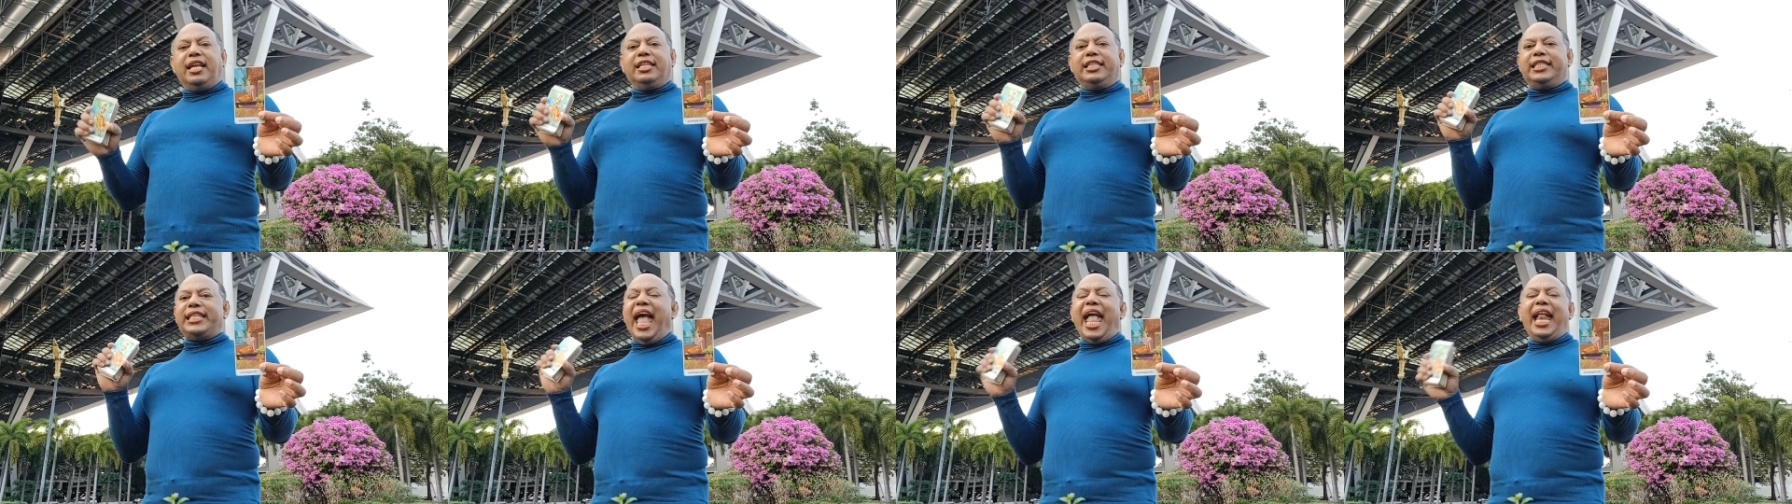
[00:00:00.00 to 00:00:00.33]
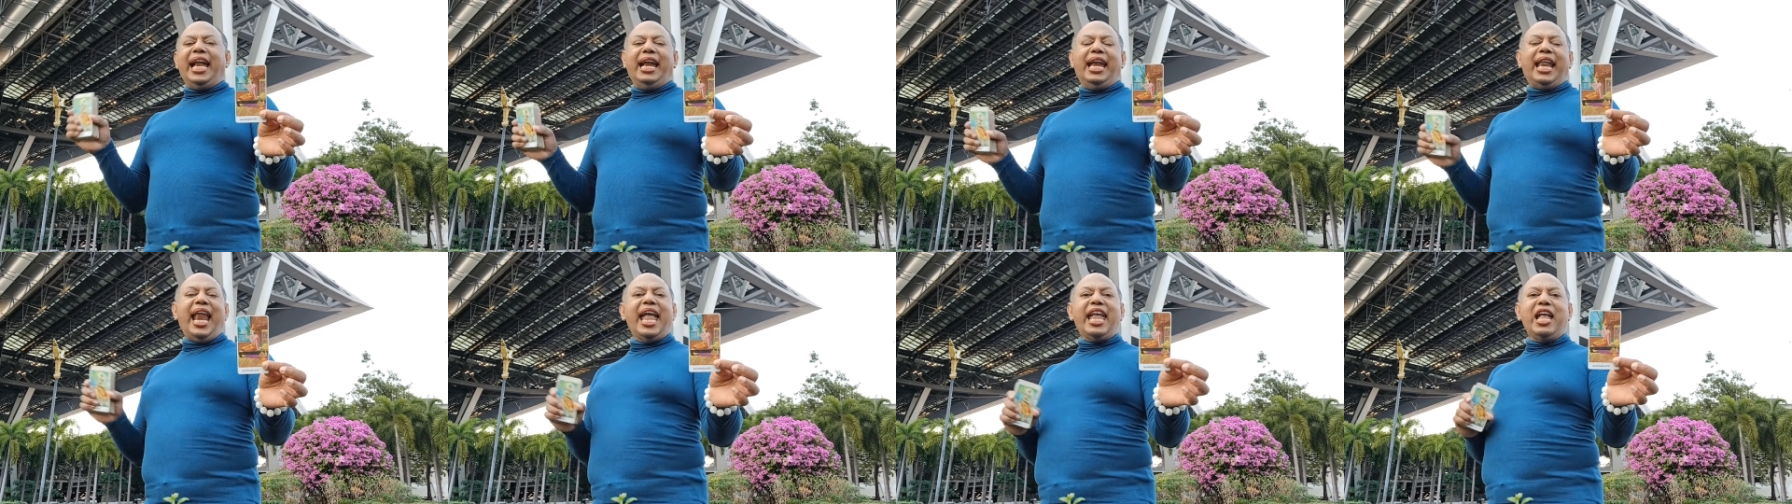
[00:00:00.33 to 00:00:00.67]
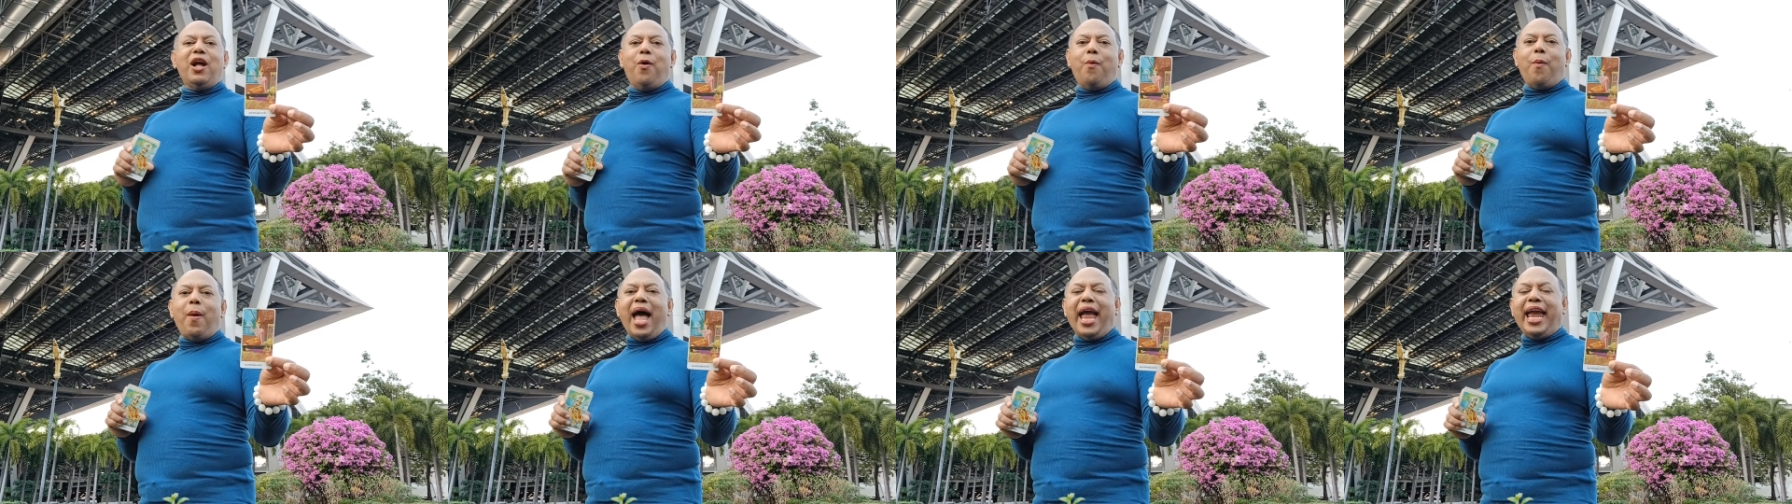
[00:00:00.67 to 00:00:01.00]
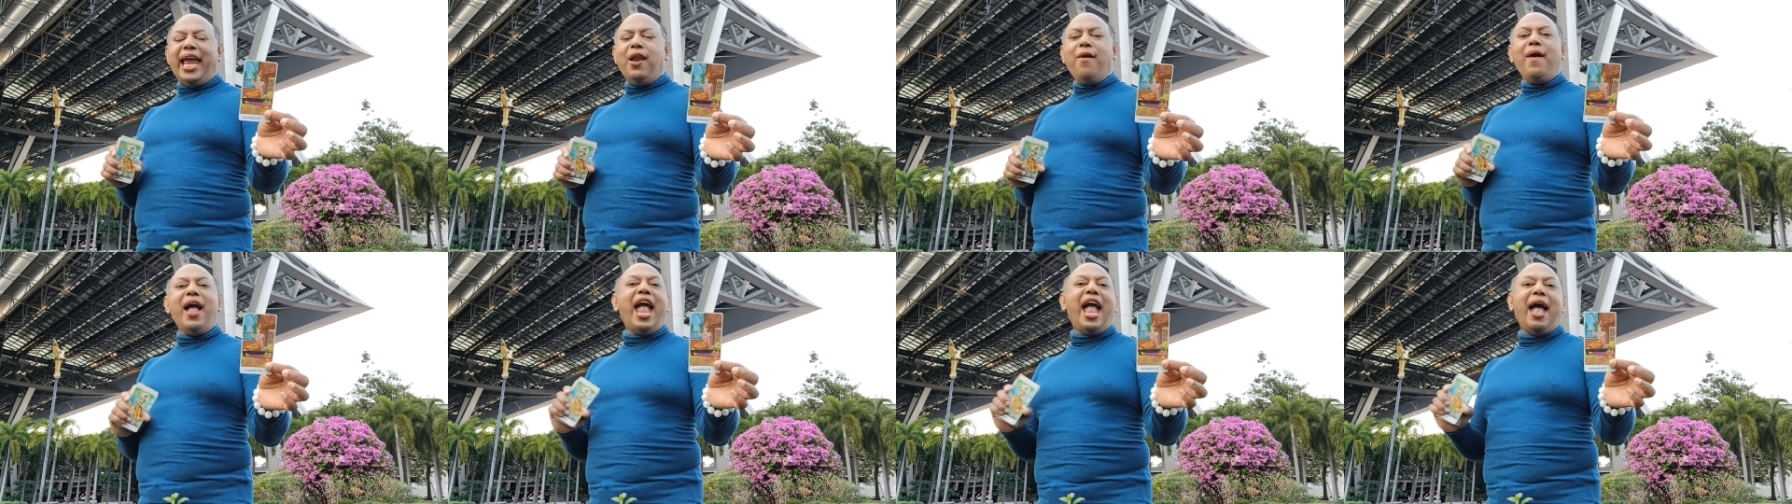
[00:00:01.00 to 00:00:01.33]
แสนไร่เอาไว้
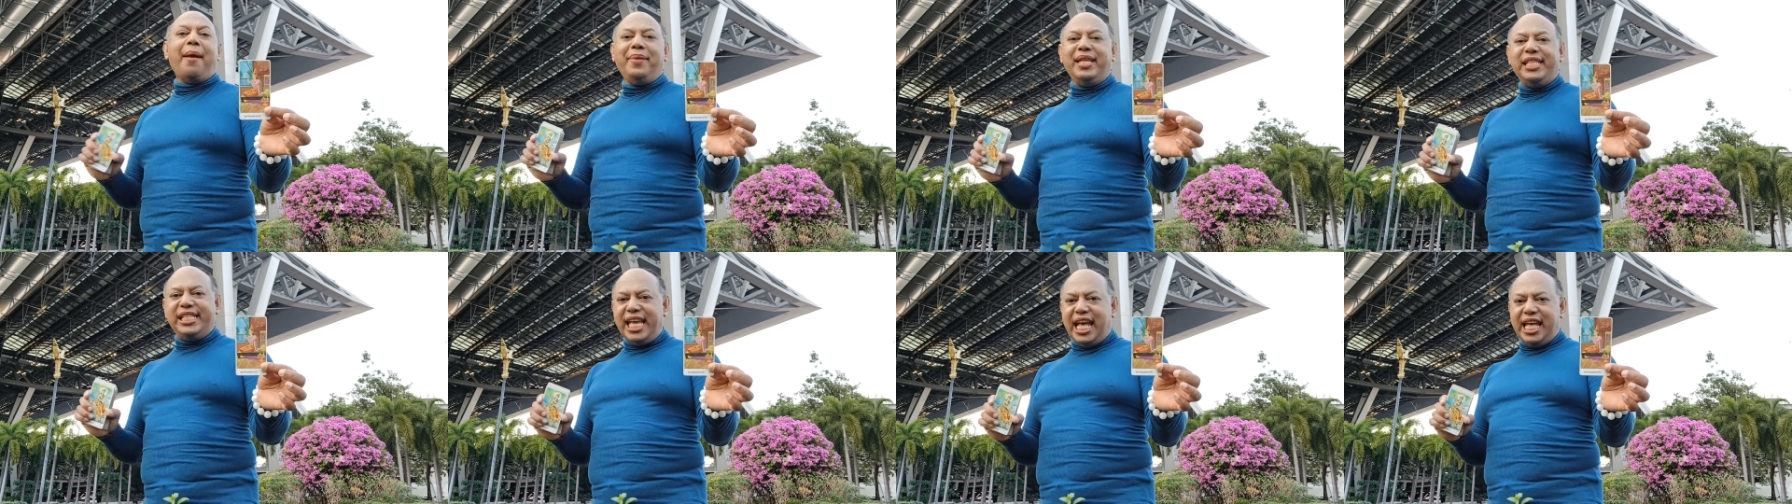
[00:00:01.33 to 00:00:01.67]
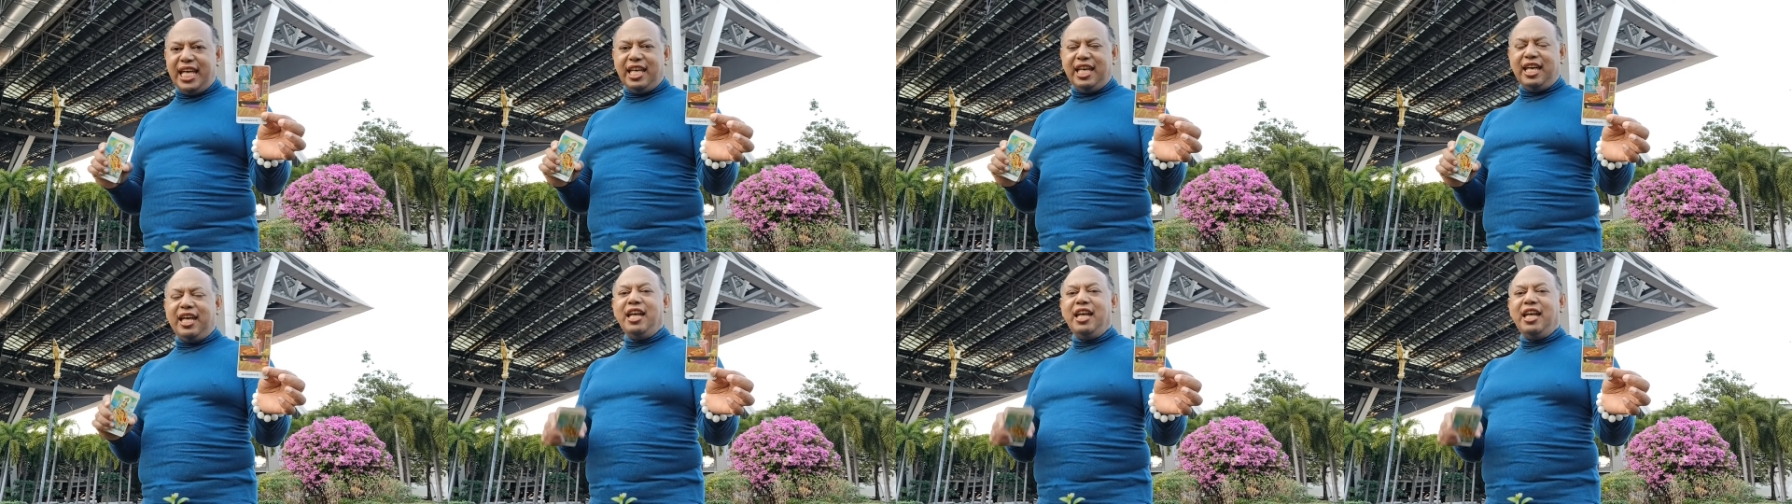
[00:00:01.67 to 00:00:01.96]
แล้วหาไม่เจอ